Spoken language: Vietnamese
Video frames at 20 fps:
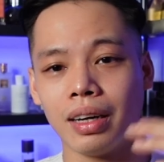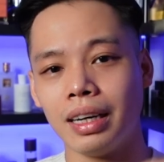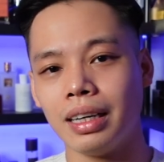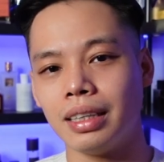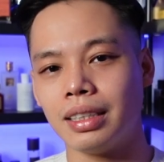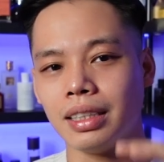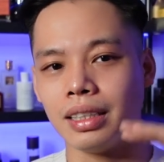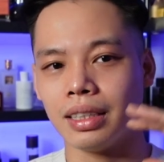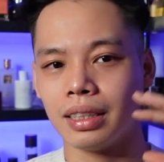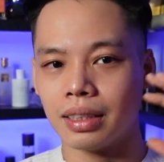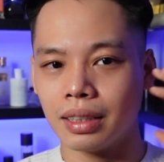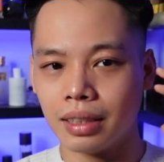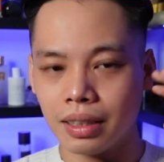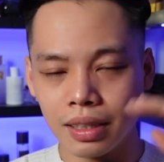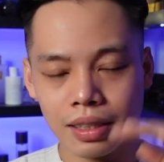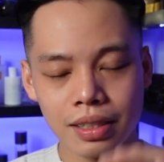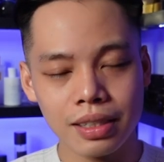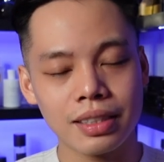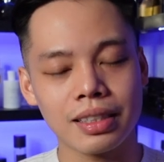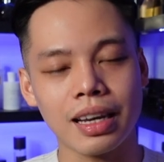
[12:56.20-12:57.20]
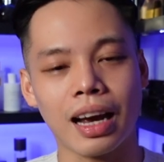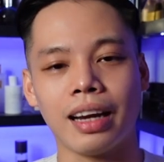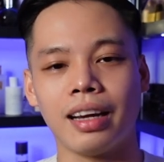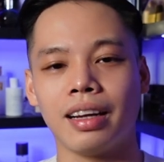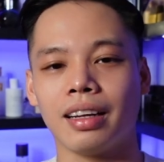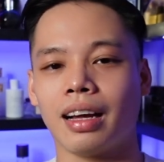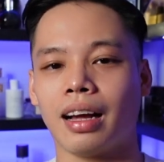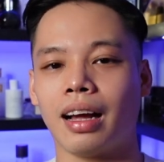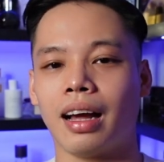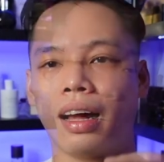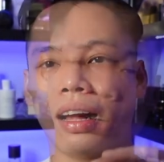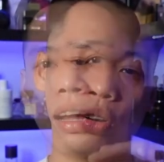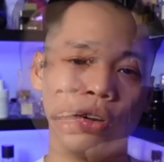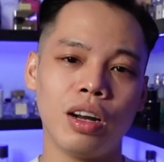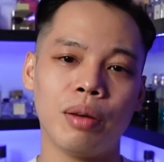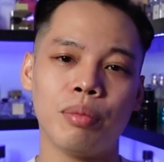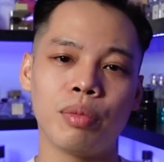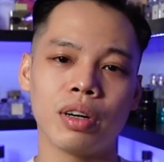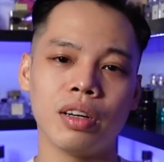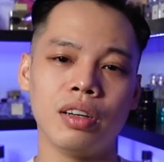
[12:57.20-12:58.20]
đây chỉ đơn giản là
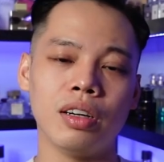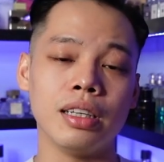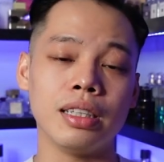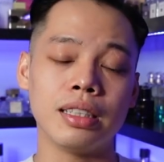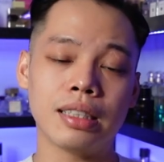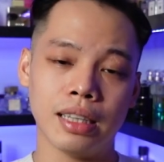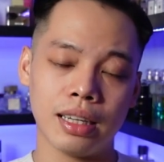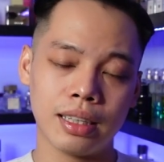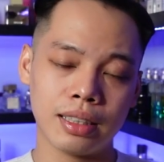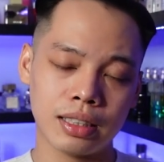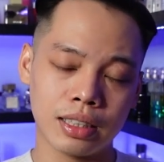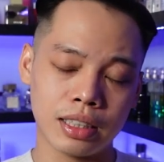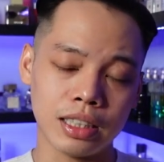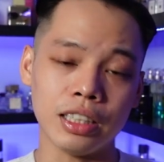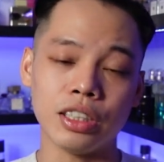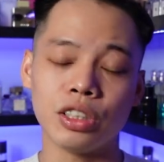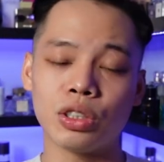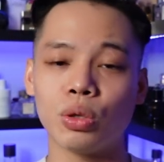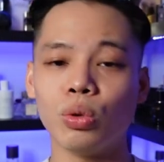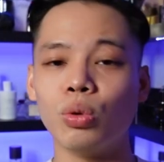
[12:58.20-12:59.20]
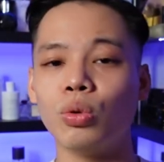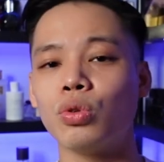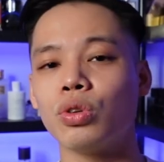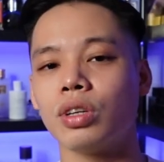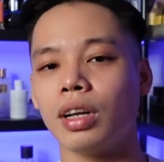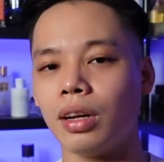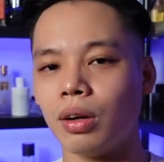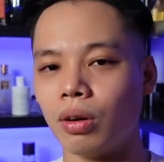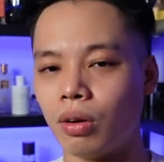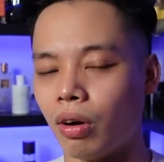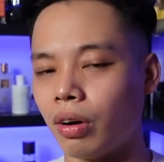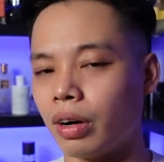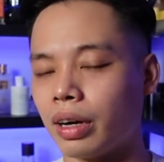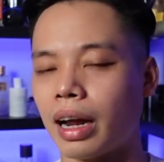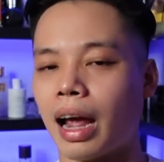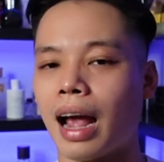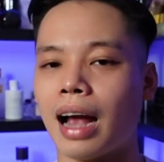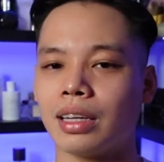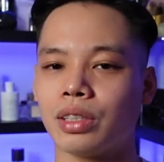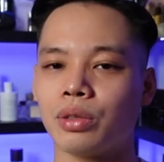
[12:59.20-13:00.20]
tôi là một người rất chỉn chu rất gọn
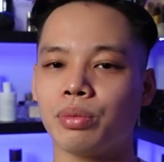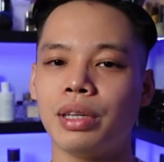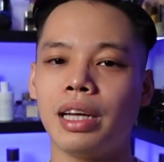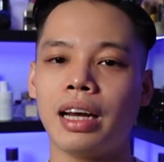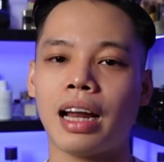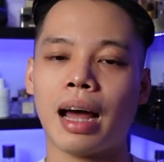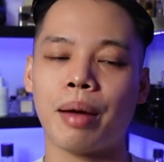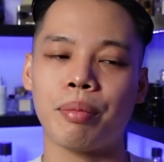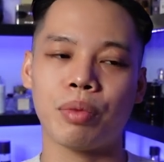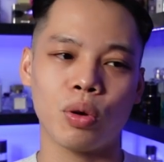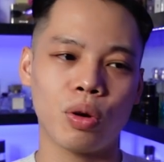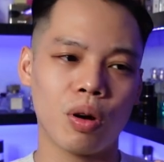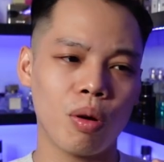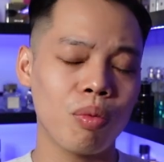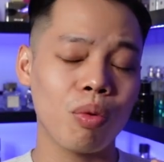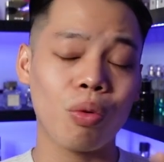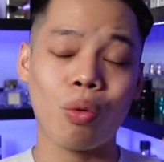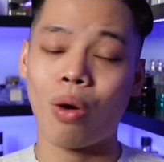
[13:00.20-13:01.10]
gàng trong đi làm tôi không